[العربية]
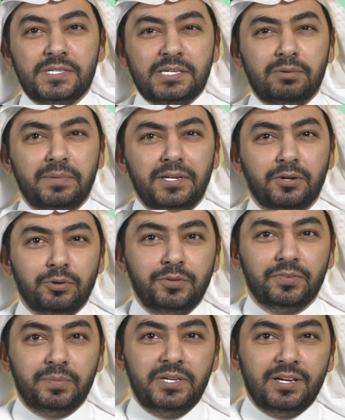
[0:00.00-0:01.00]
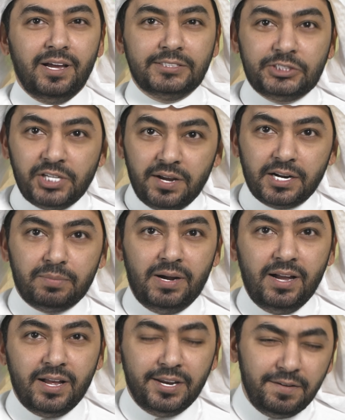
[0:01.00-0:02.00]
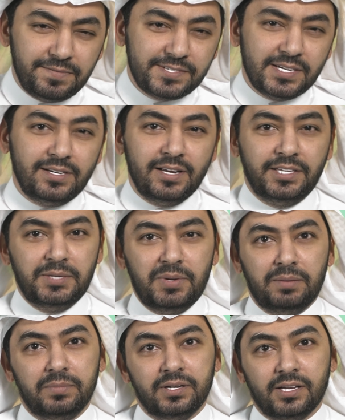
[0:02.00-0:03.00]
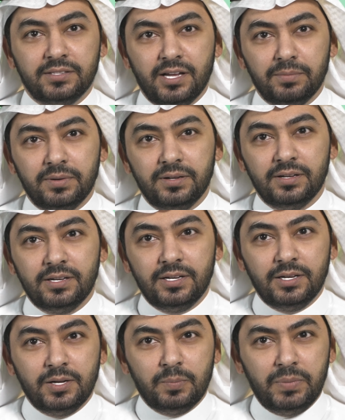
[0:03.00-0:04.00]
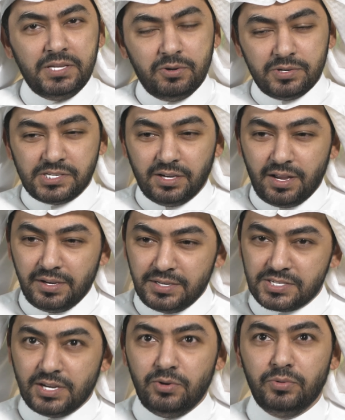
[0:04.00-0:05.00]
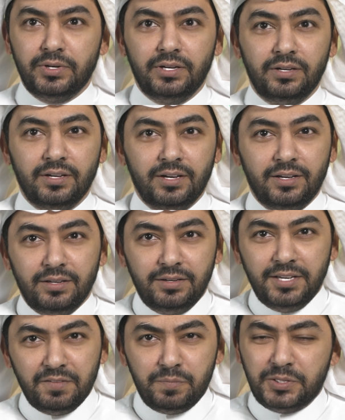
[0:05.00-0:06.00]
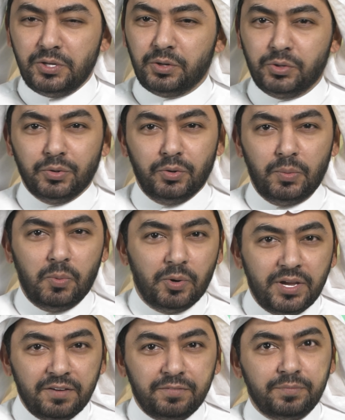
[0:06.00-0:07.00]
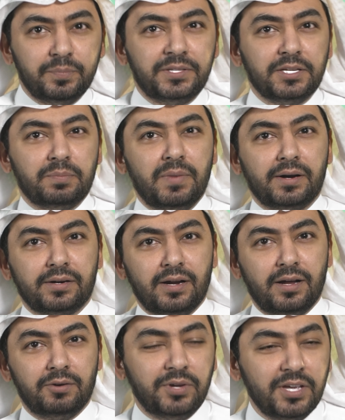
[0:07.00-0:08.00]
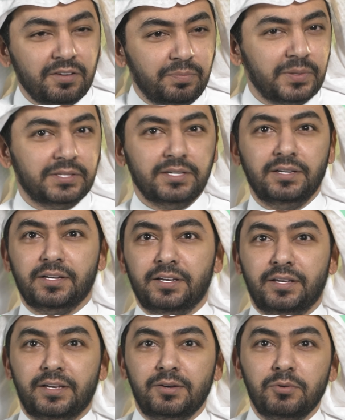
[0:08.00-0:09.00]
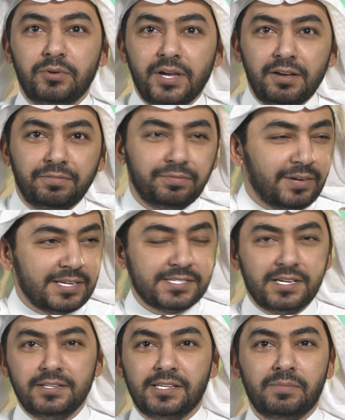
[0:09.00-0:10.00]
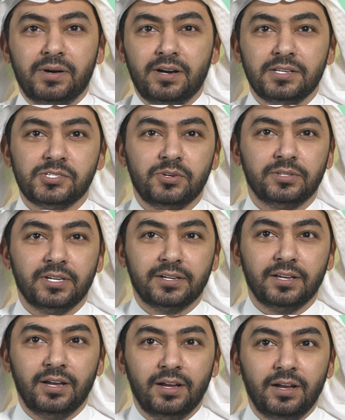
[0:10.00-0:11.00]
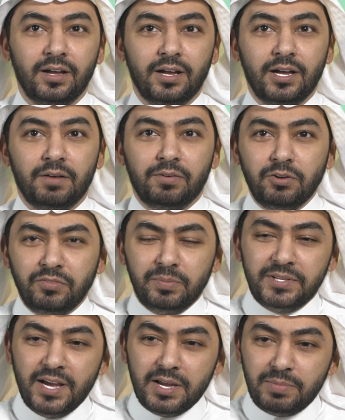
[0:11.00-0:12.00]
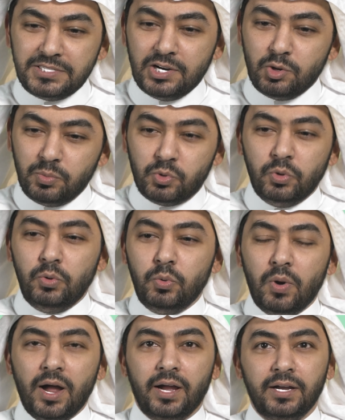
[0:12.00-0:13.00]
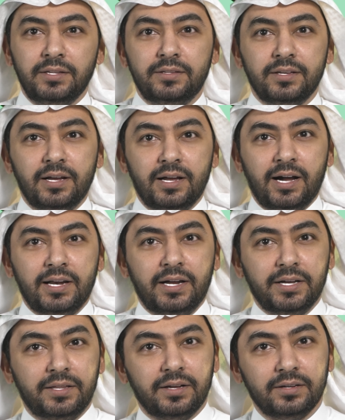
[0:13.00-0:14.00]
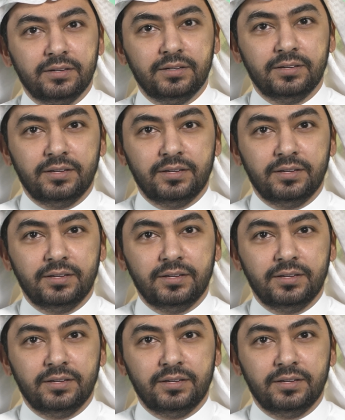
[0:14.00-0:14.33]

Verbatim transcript: بسبب اني كنت في بيئه اتشارك معاها نفس الاهتمام بالخطابه بداوا اصدقائي يسالوني كيف بتكتب وكيف بتتمرن وكيف بتلقي وكيف حسنت نبرات صوتك فكنت في البدايه بجاوب كل واحد على حده